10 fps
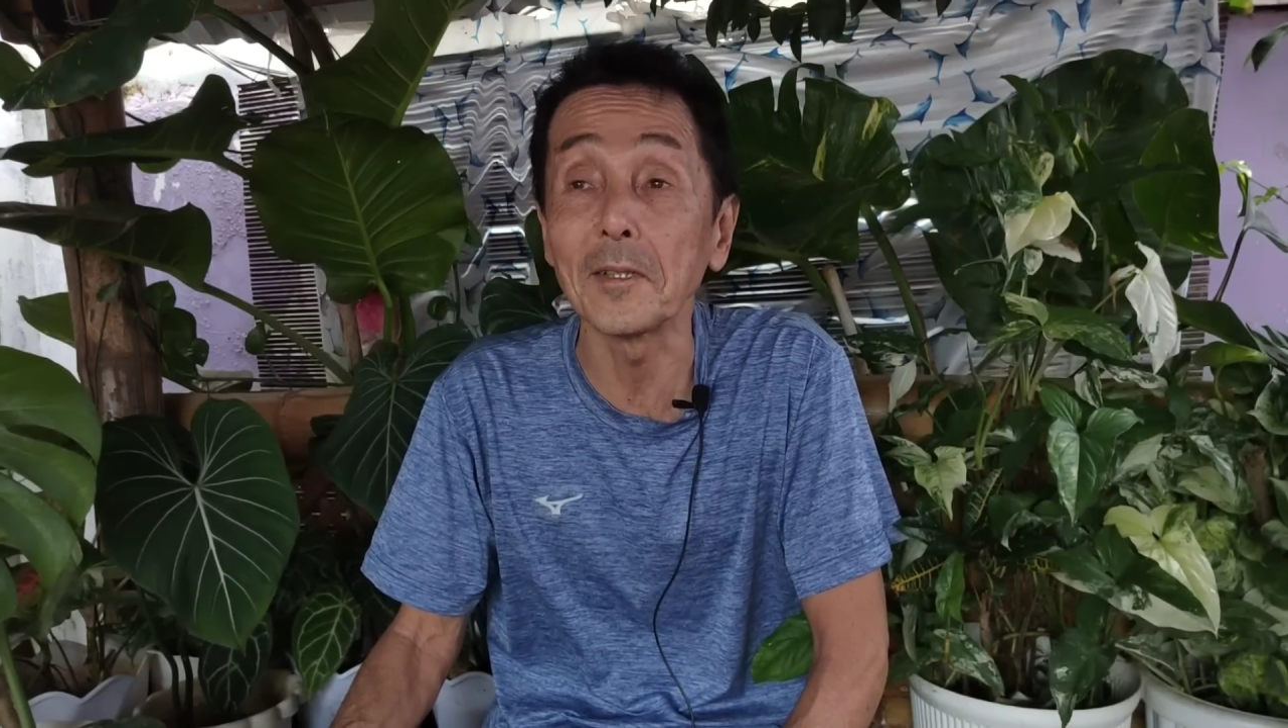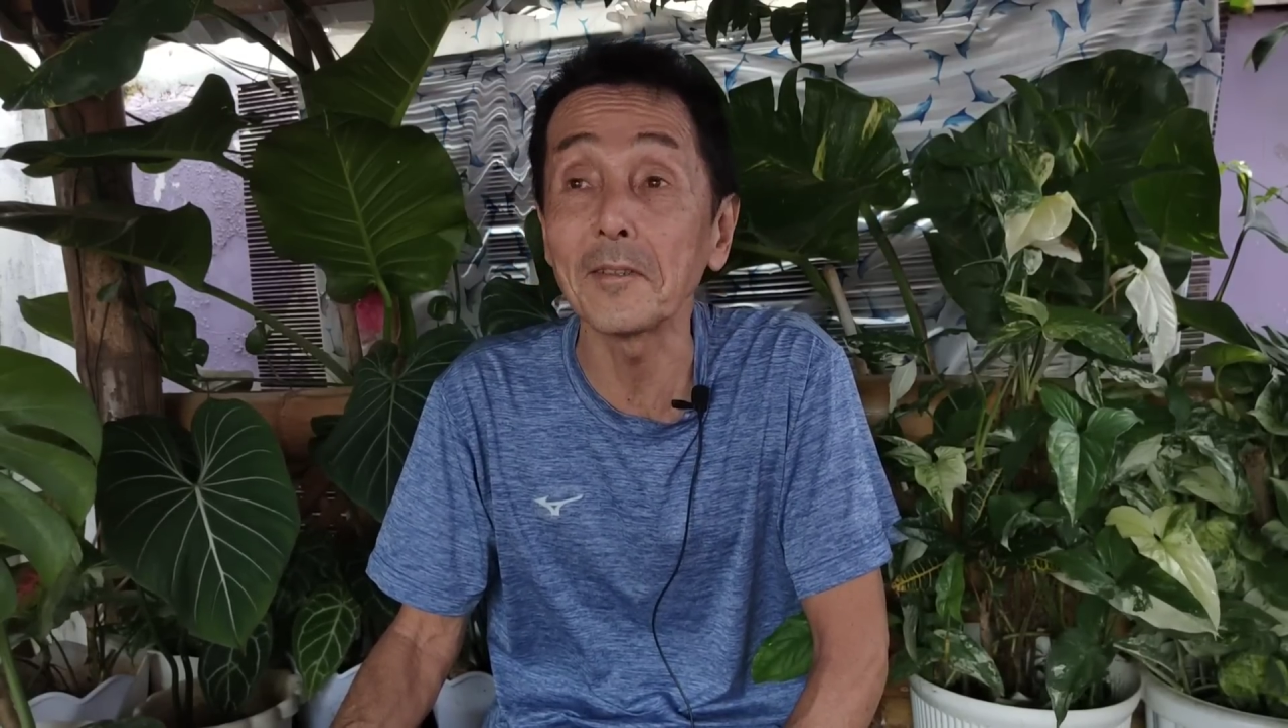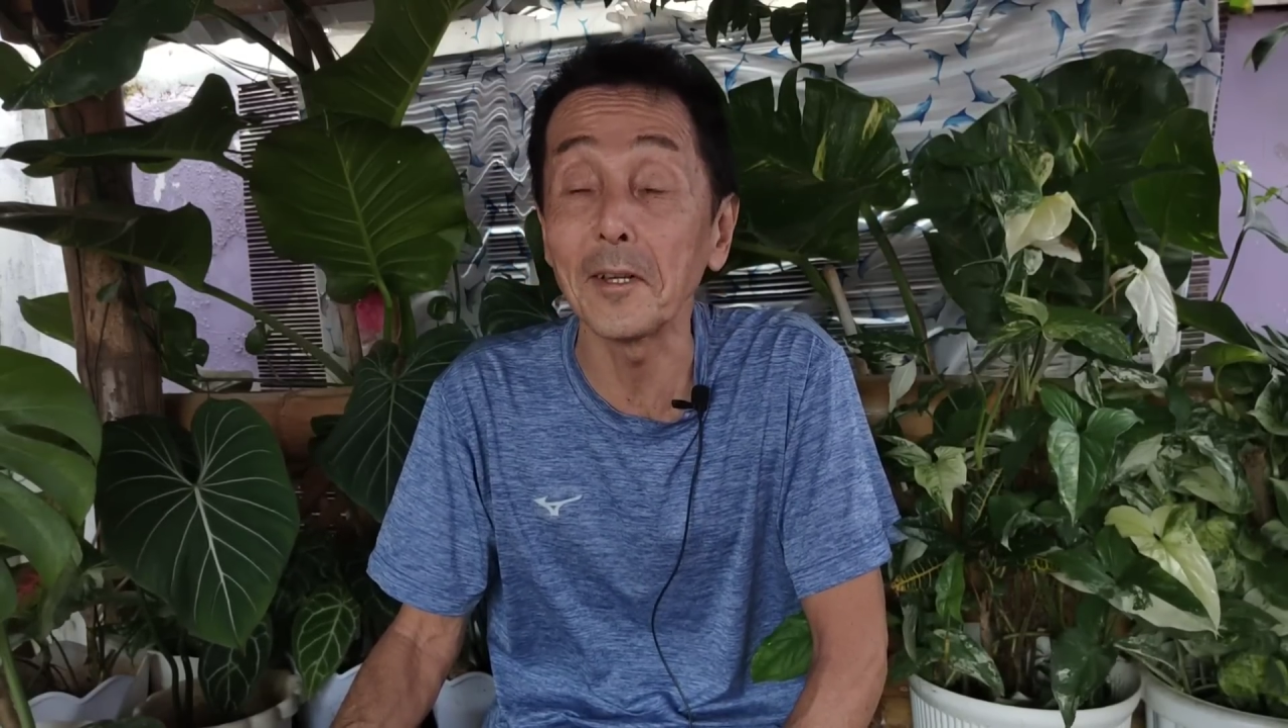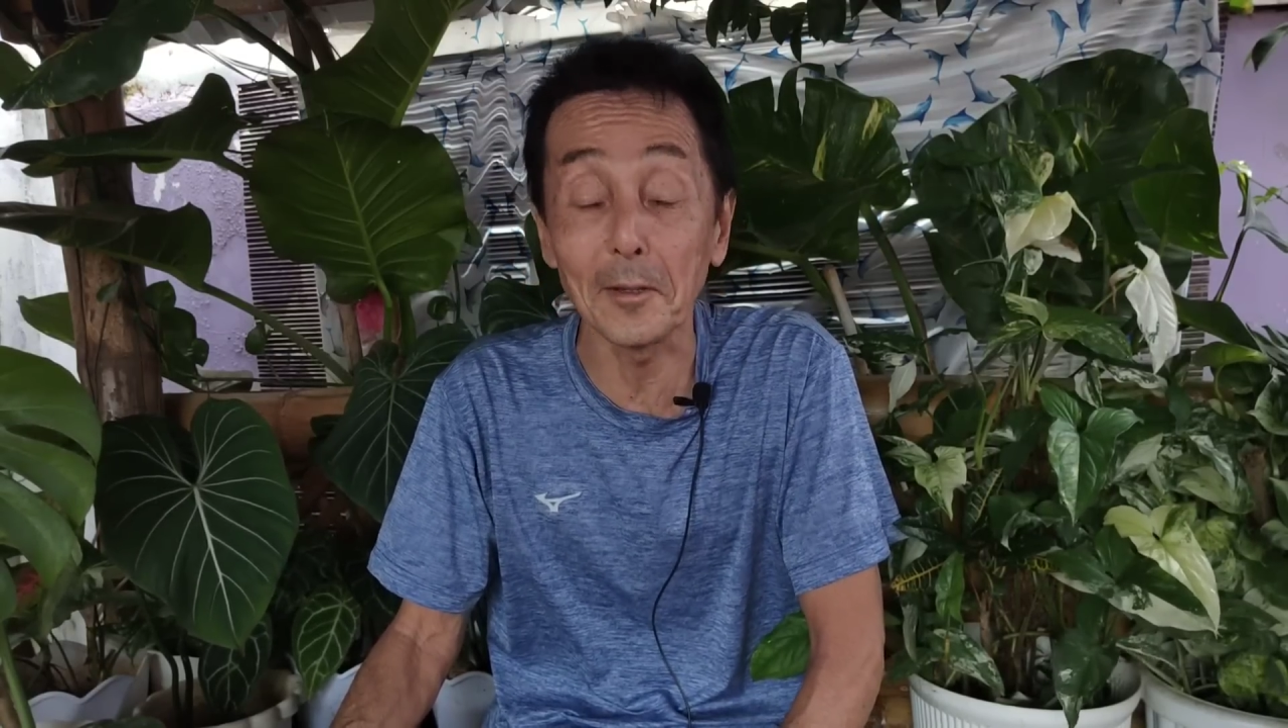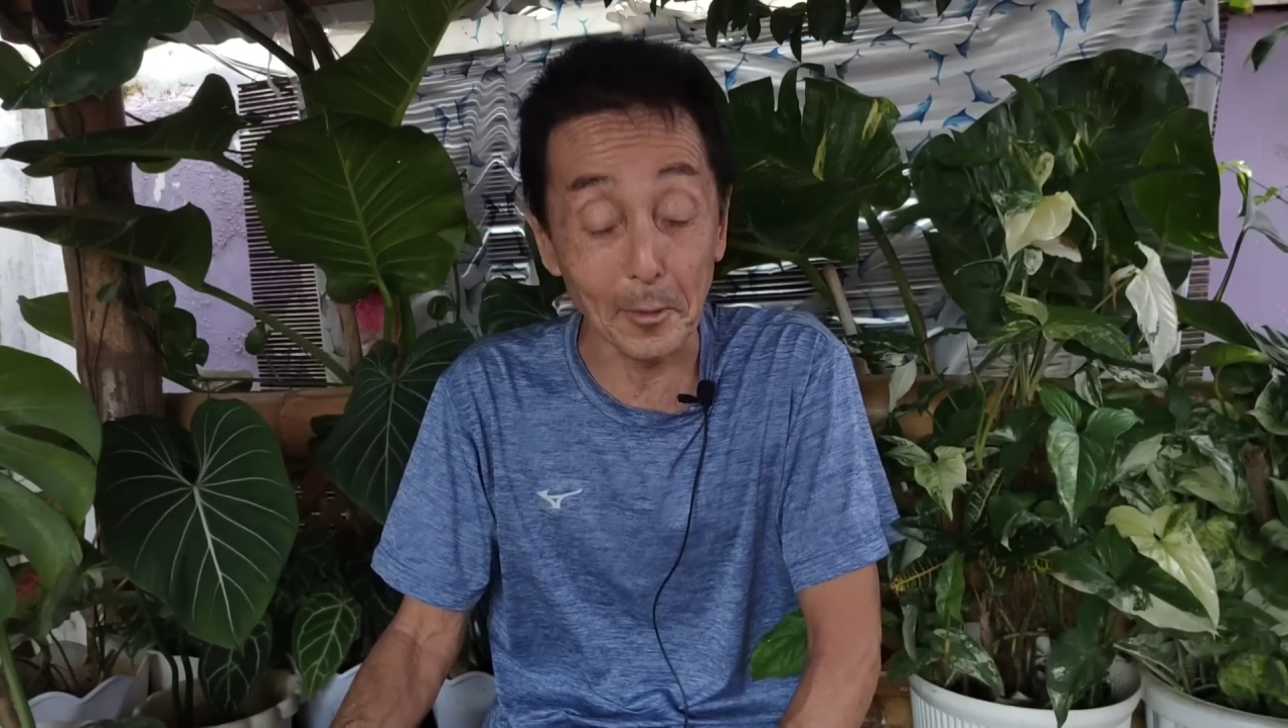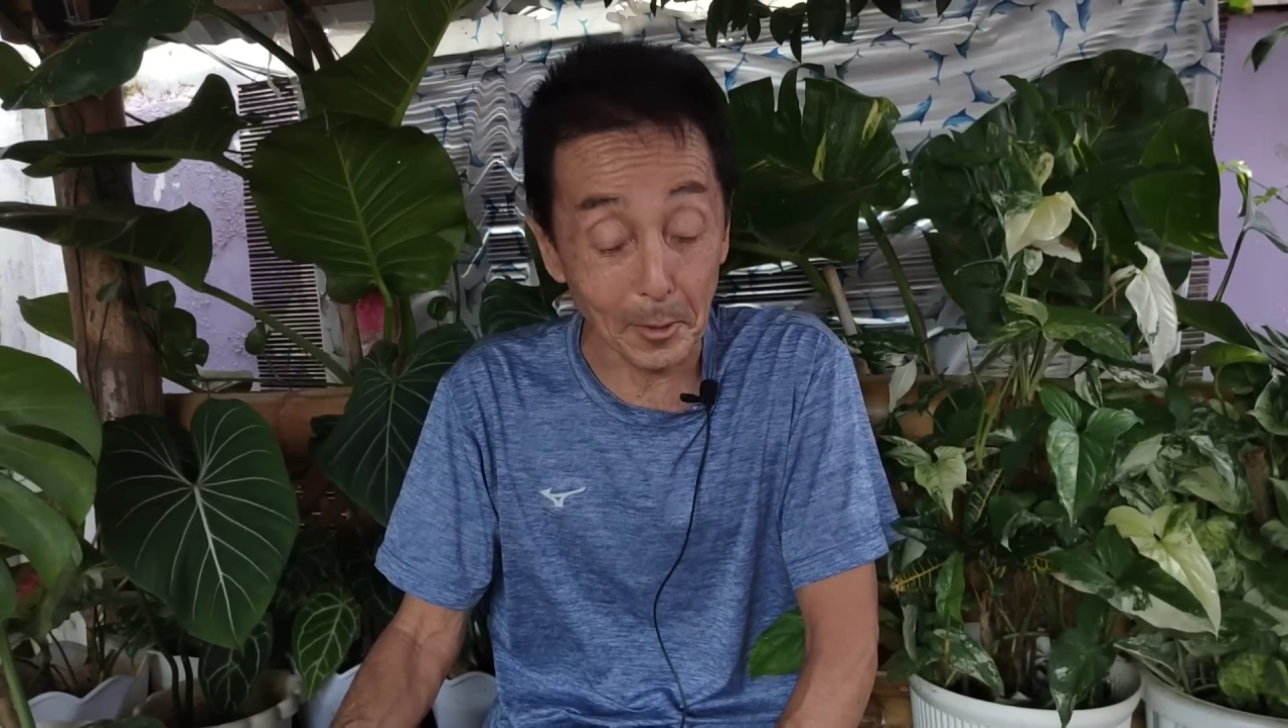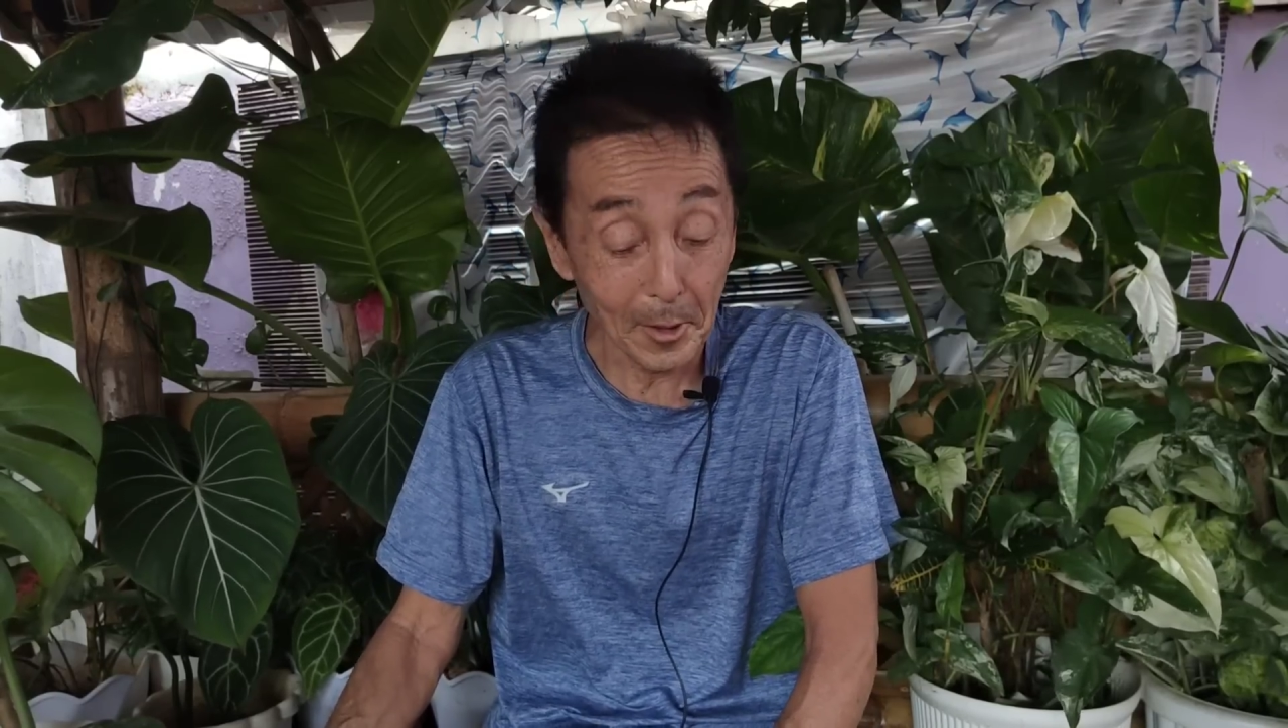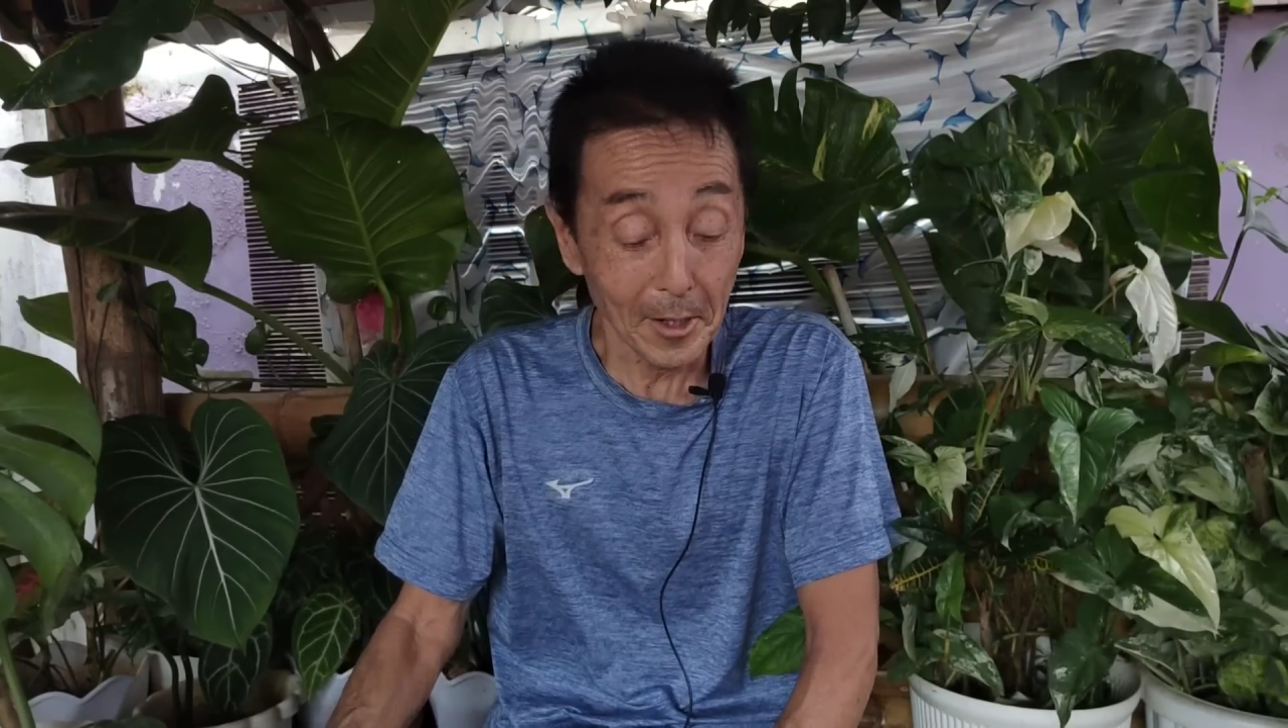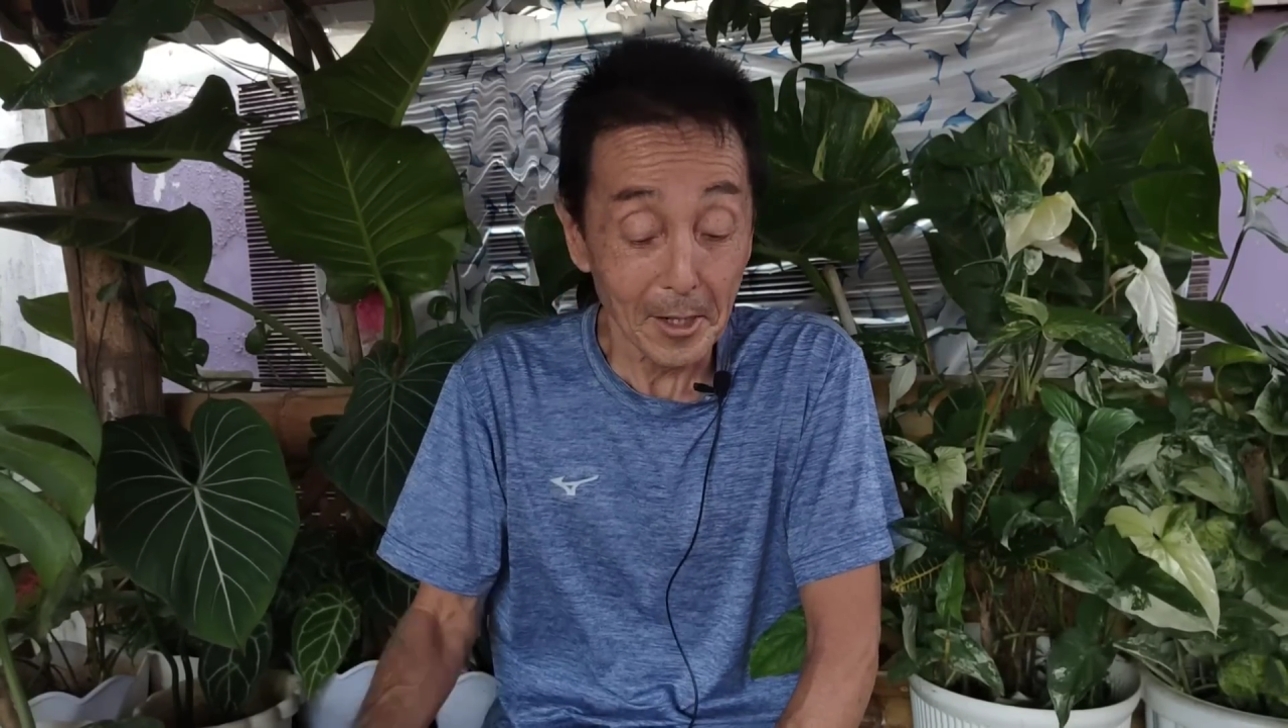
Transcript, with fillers: ますけれど、